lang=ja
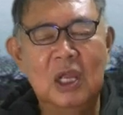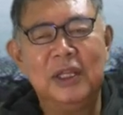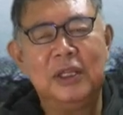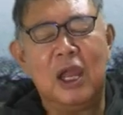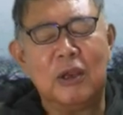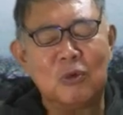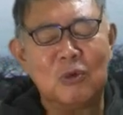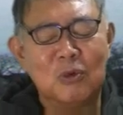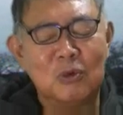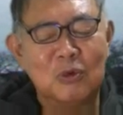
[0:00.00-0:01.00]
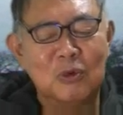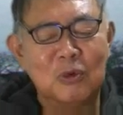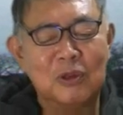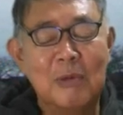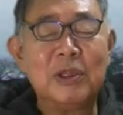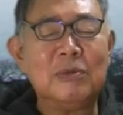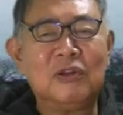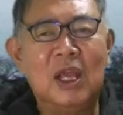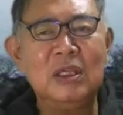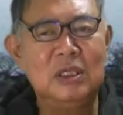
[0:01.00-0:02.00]
であのー、たまたま
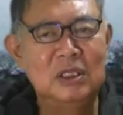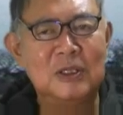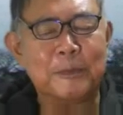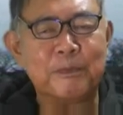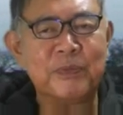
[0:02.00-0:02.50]
最近